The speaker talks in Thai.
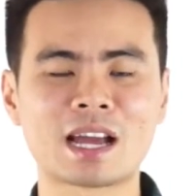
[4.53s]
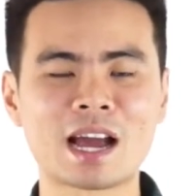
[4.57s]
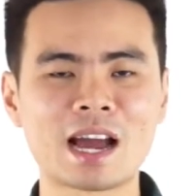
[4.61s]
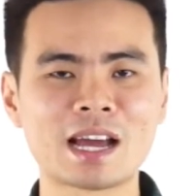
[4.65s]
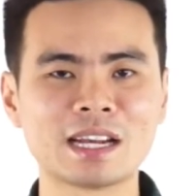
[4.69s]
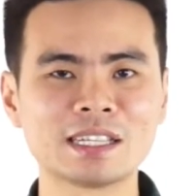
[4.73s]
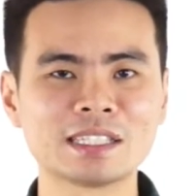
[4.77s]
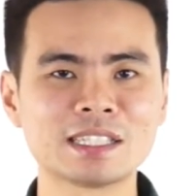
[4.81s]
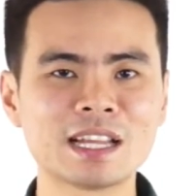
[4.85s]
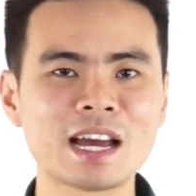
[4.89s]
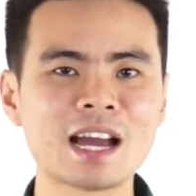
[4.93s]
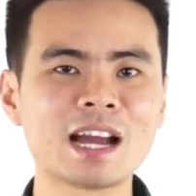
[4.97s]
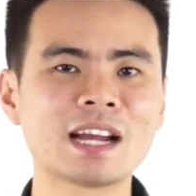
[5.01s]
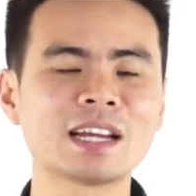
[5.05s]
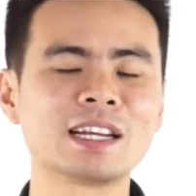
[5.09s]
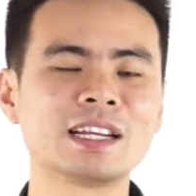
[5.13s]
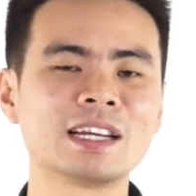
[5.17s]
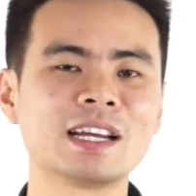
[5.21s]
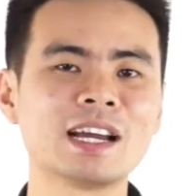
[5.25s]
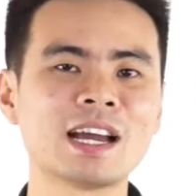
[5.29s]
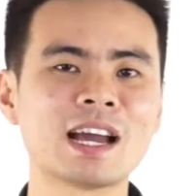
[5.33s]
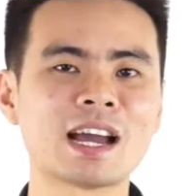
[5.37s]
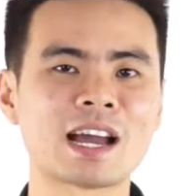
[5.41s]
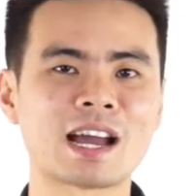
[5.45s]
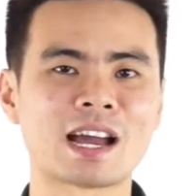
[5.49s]
การสร้าง
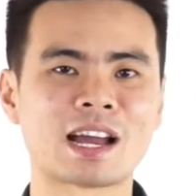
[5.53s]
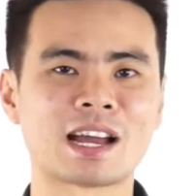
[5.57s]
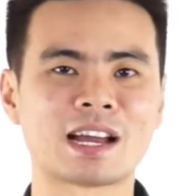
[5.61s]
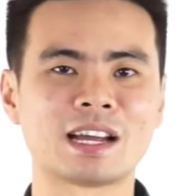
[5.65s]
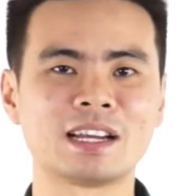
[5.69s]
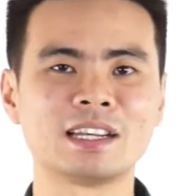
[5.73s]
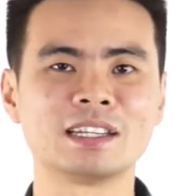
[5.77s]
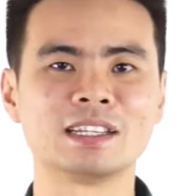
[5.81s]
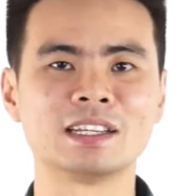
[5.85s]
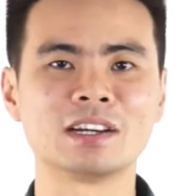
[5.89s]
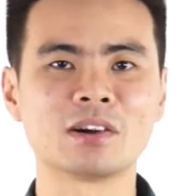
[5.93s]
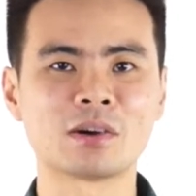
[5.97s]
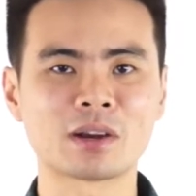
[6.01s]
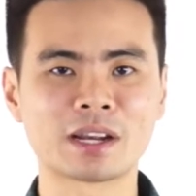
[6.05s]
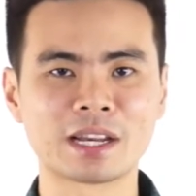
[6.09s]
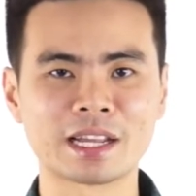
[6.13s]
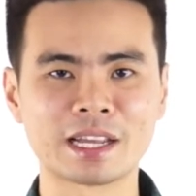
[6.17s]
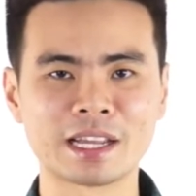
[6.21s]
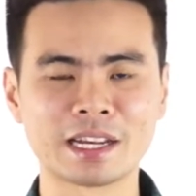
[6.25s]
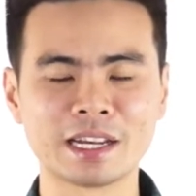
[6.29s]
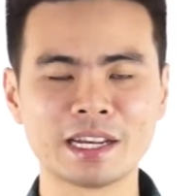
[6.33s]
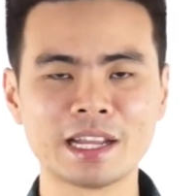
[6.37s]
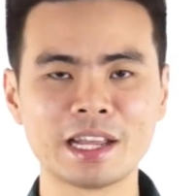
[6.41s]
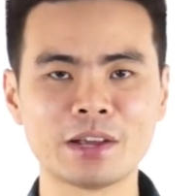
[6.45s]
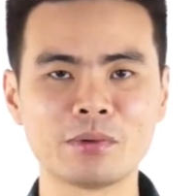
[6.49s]
เนื้อหาหรือคอน
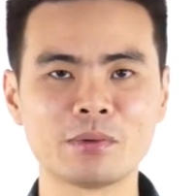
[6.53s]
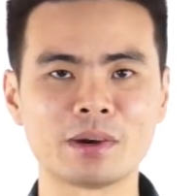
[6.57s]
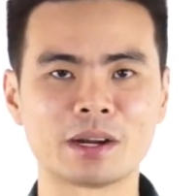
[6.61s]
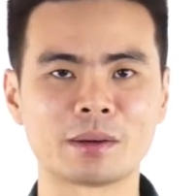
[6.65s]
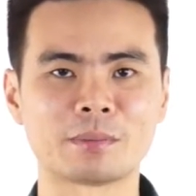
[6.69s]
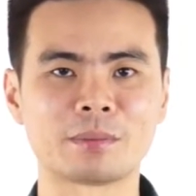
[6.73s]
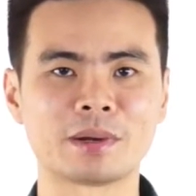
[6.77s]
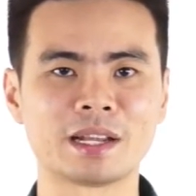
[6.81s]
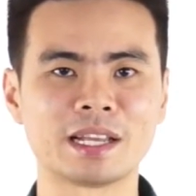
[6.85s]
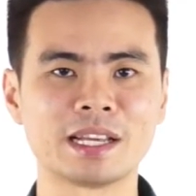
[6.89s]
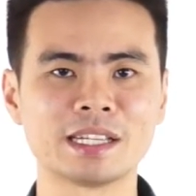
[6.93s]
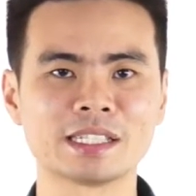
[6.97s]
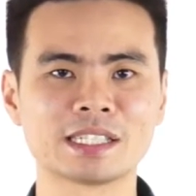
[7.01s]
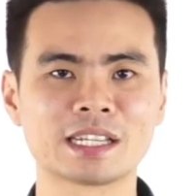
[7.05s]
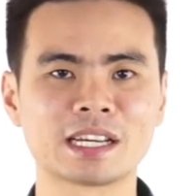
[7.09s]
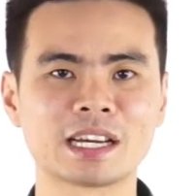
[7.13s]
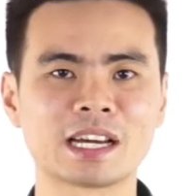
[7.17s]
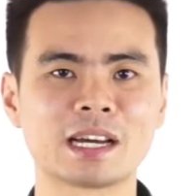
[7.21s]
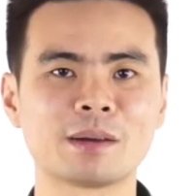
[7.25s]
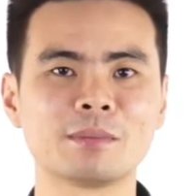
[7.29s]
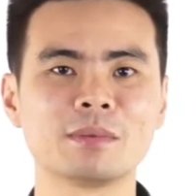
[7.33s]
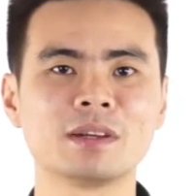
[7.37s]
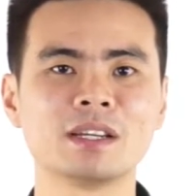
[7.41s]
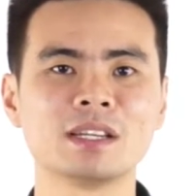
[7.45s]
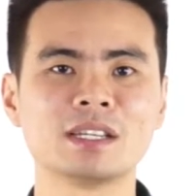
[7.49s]
เทนต์ใน WordPress นะ
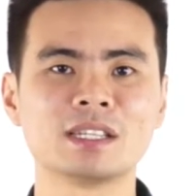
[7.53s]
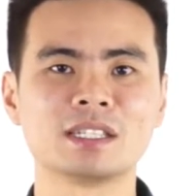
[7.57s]
ครับ